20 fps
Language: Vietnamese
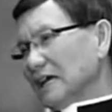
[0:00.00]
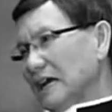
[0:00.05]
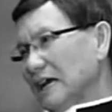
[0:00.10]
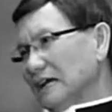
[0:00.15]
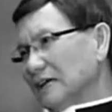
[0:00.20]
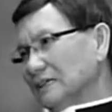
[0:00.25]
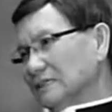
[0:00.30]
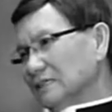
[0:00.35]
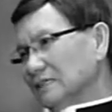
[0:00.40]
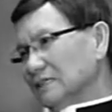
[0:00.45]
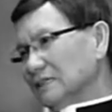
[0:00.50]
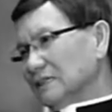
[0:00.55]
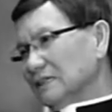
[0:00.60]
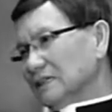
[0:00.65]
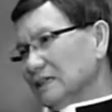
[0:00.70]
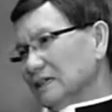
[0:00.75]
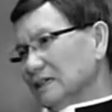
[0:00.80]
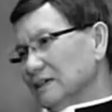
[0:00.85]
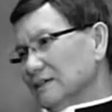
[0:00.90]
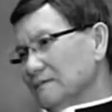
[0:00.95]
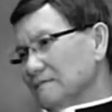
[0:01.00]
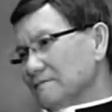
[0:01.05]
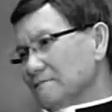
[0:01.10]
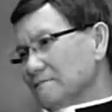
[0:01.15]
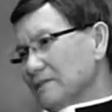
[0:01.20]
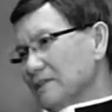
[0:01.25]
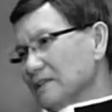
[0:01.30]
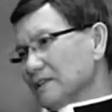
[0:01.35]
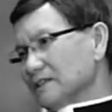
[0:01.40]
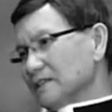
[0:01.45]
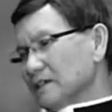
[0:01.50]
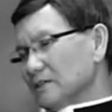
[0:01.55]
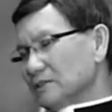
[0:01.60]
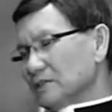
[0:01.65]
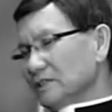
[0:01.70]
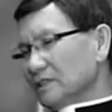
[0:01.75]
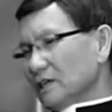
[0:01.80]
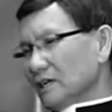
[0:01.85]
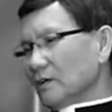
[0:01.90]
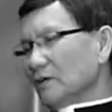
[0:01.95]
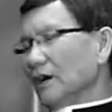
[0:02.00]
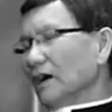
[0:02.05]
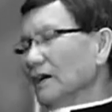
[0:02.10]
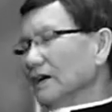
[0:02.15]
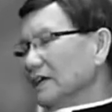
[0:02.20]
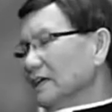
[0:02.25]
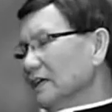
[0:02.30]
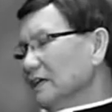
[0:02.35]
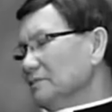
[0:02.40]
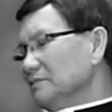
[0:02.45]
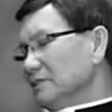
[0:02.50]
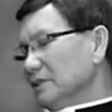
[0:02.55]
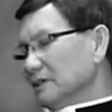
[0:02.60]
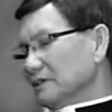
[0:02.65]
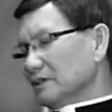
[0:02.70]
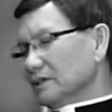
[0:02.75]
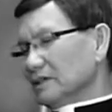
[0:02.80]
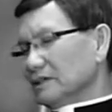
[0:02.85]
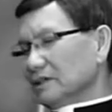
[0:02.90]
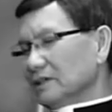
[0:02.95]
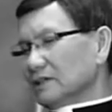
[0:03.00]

tàng cho nên là sau cái thời hoàng kim là